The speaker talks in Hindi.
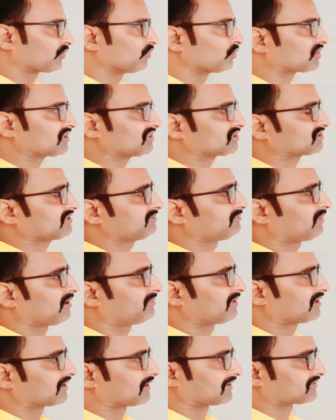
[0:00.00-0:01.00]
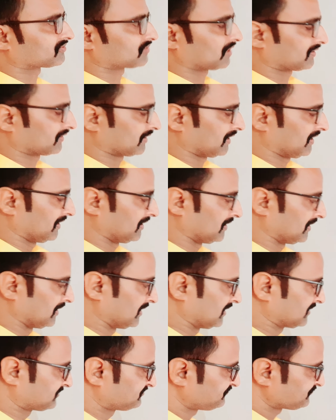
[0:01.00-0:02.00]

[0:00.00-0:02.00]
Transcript: टू किसी में भी रख सकते हैं